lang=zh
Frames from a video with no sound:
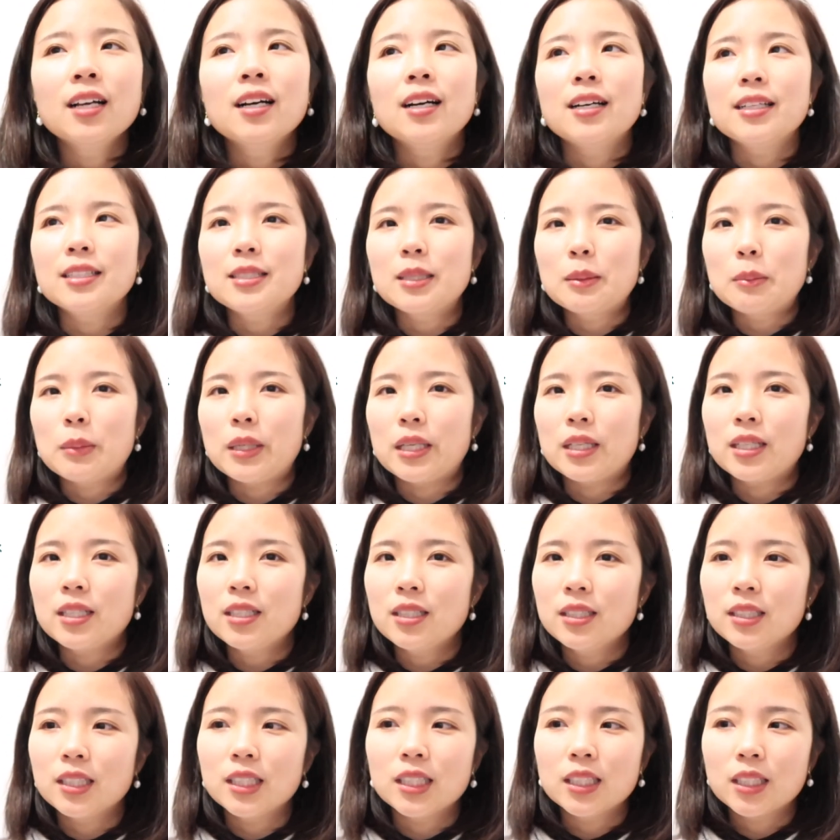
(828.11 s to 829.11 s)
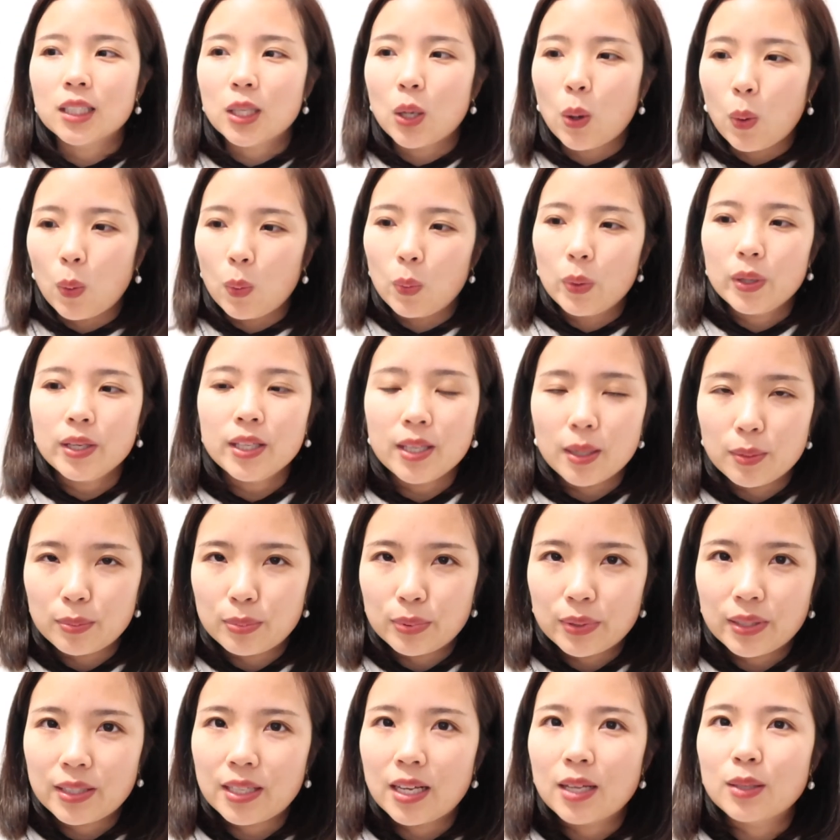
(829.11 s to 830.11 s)
而且每个人的口味也
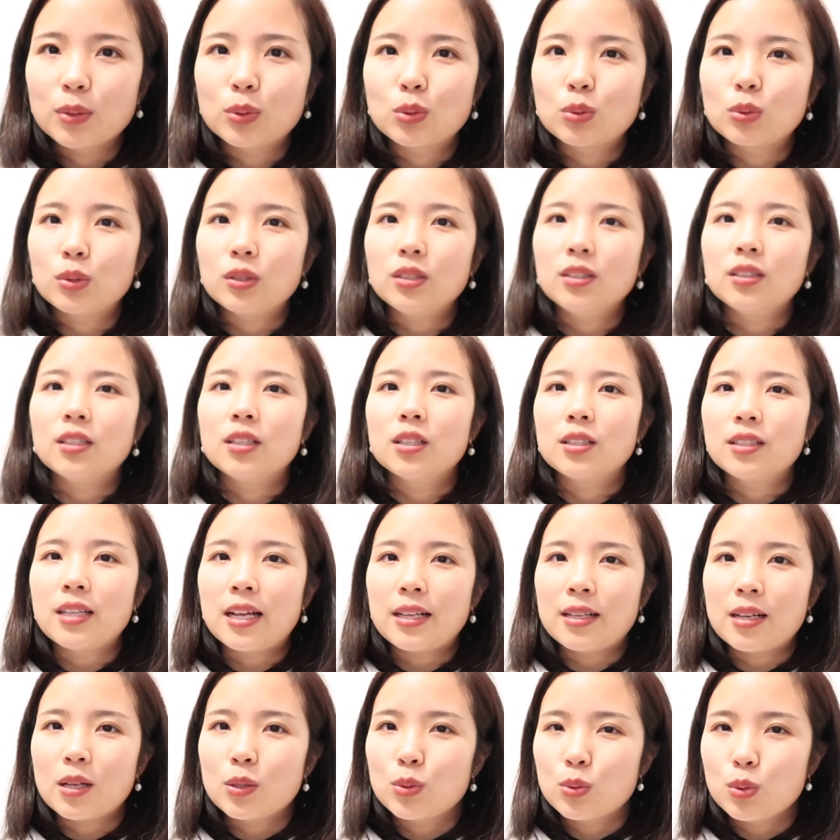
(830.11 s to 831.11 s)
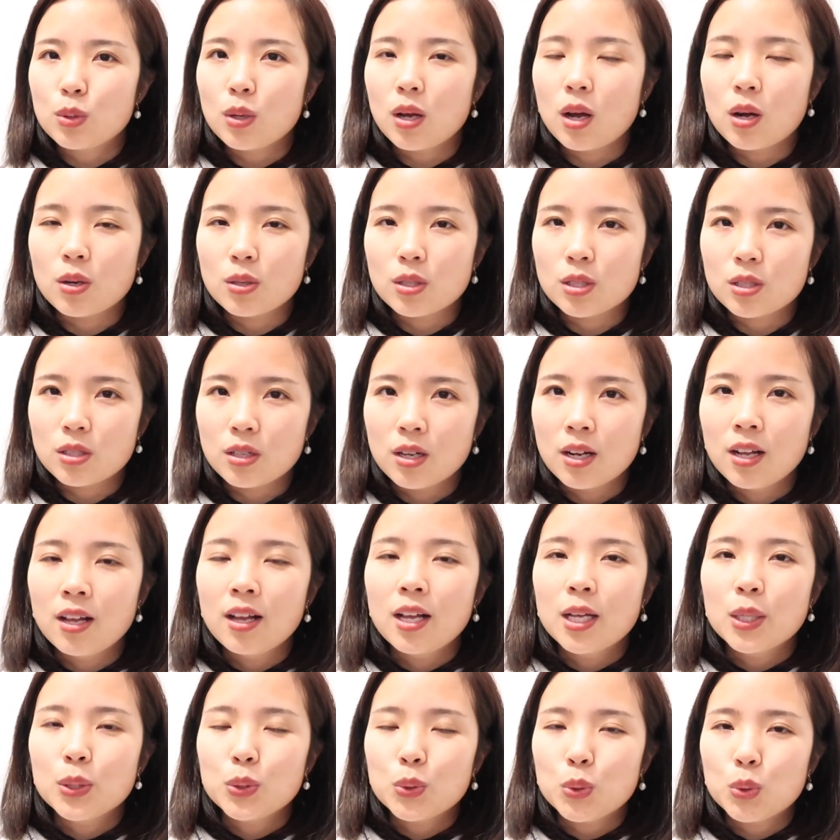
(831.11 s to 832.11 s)
不一样，所以呢，大家最好是。
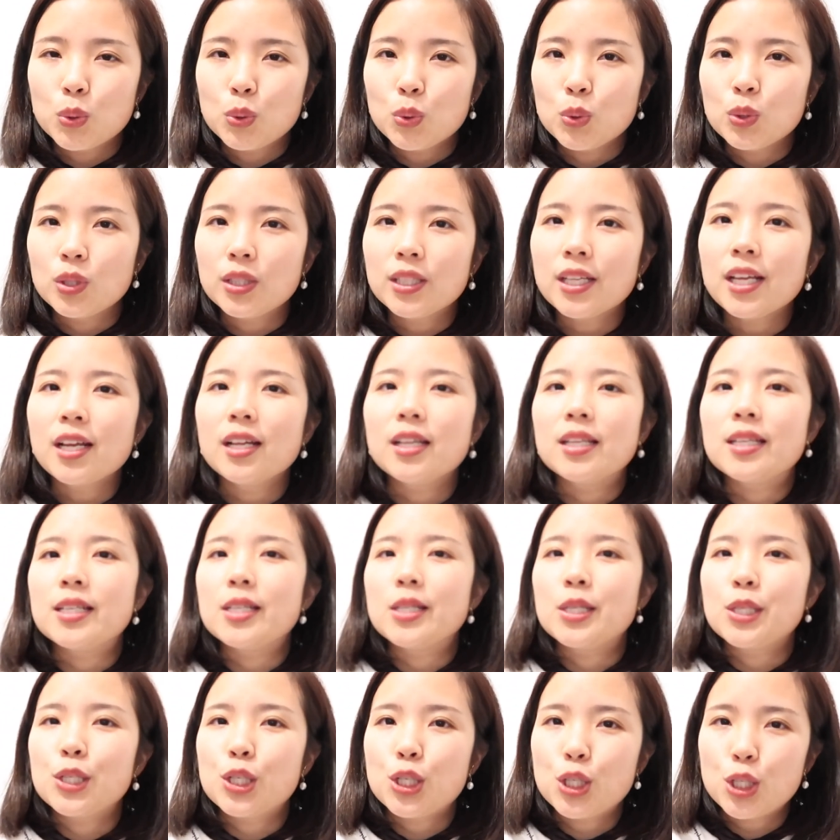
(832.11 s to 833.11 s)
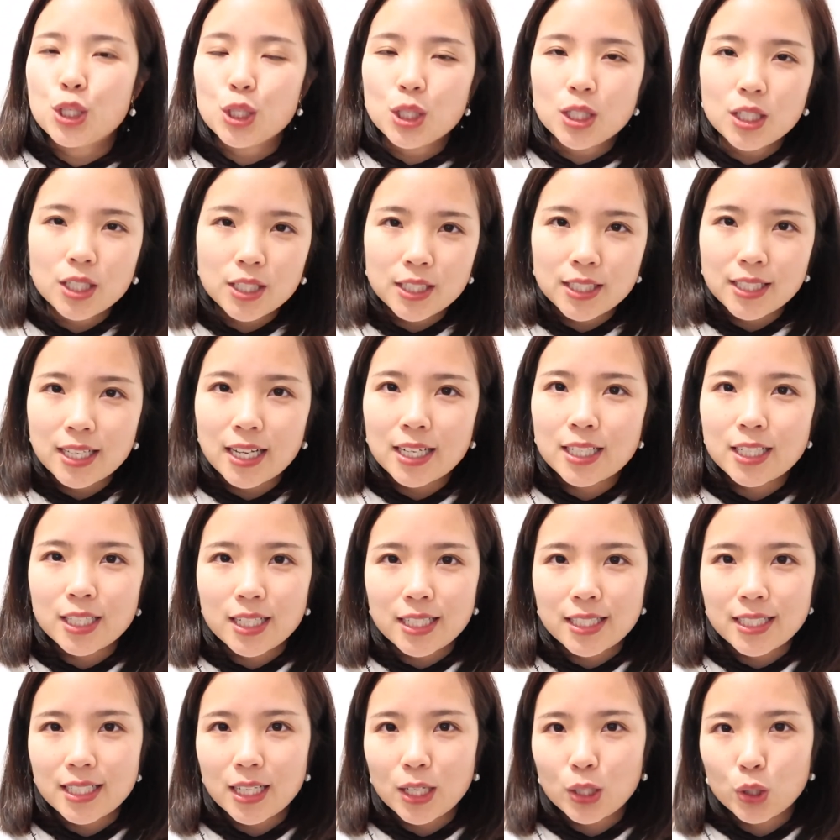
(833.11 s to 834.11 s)
去店里试一下这
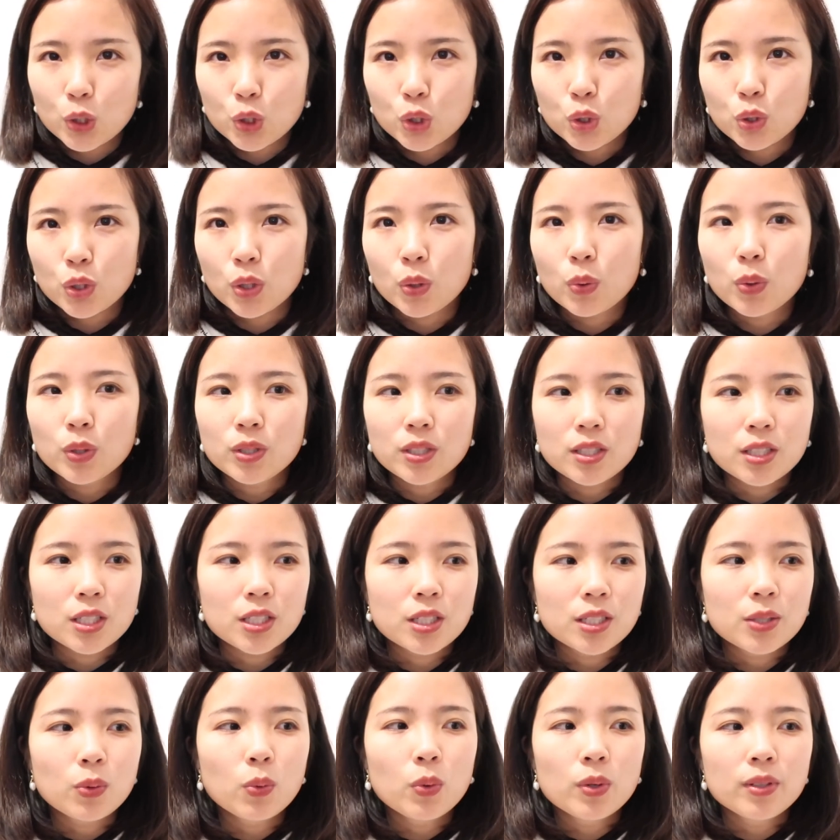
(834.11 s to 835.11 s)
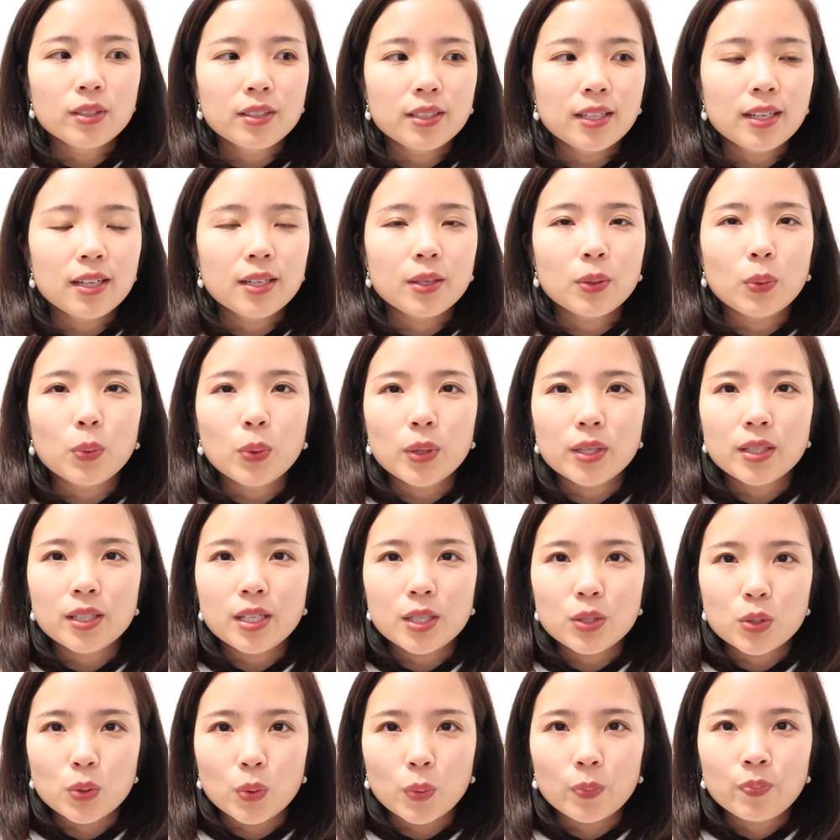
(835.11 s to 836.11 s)
个香水，或者是问店里问
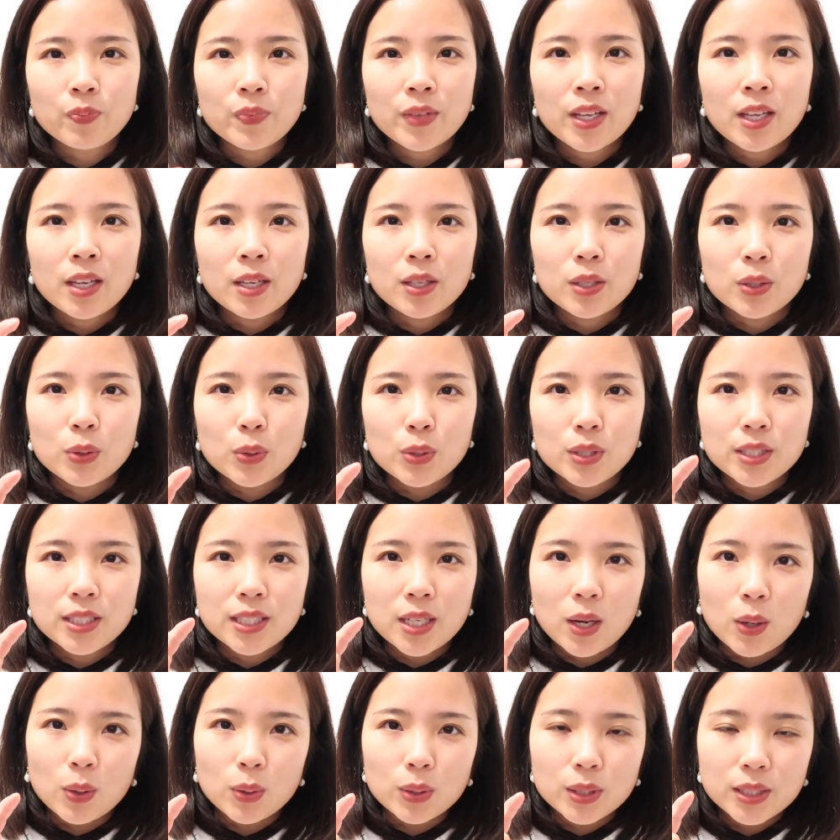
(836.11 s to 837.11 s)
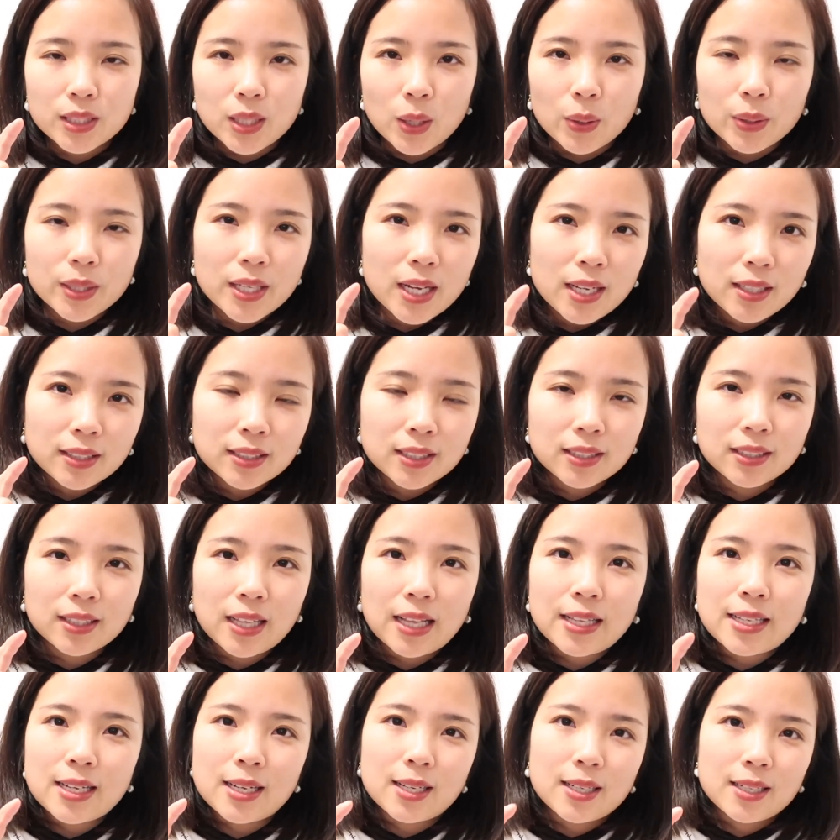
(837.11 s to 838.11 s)
那种有小小样的，
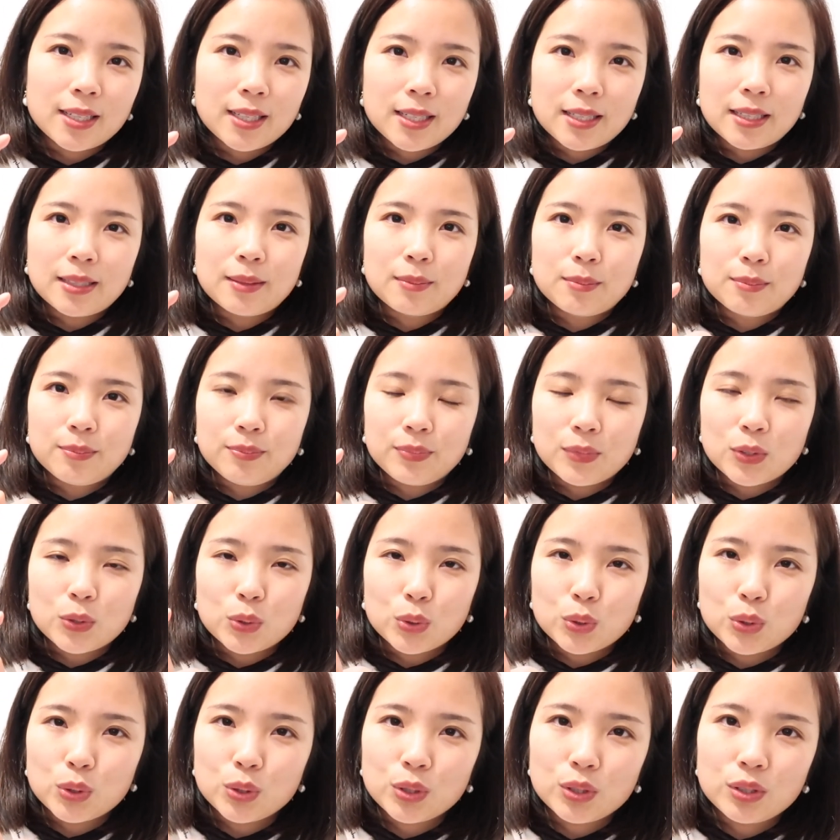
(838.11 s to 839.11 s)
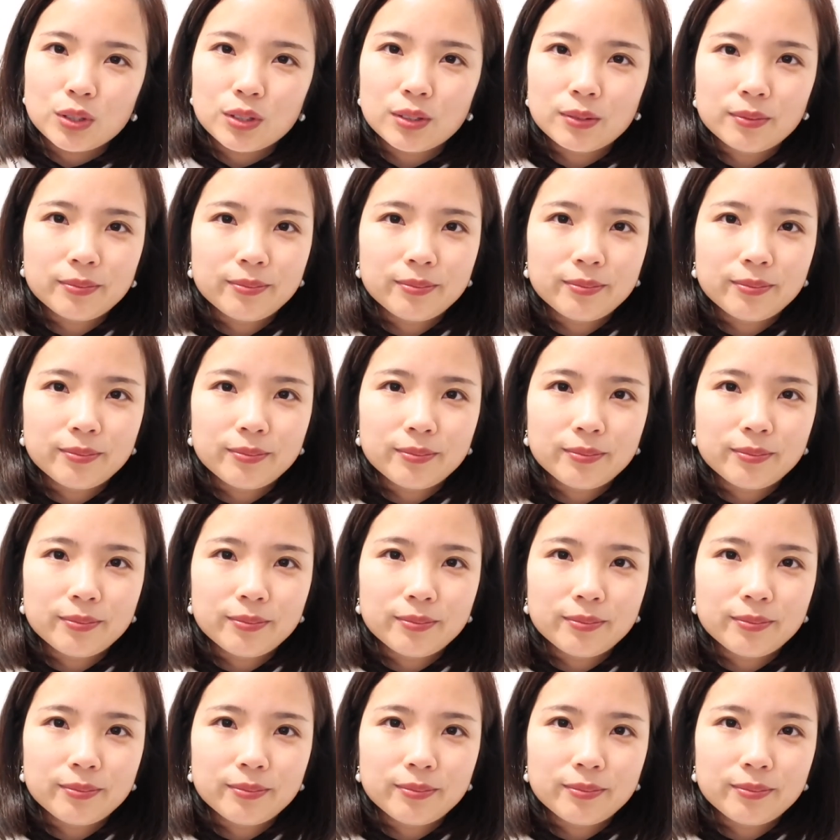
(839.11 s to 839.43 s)
大家可以嗯，就是